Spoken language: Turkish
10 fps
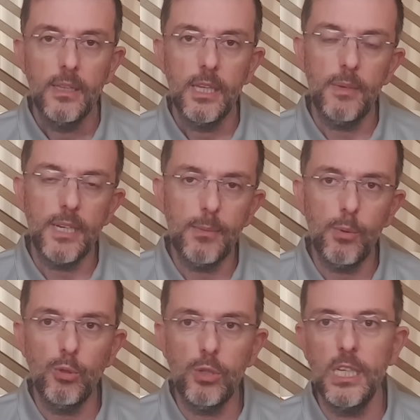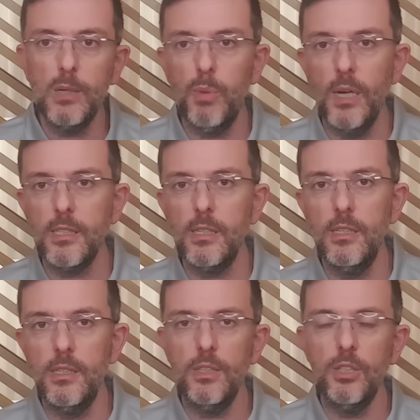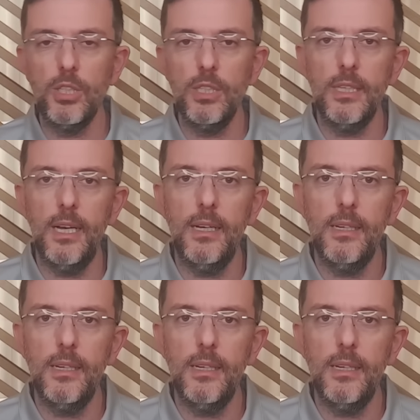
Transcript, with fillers: Tabii Red Bull'un üzerindeki baskının dışında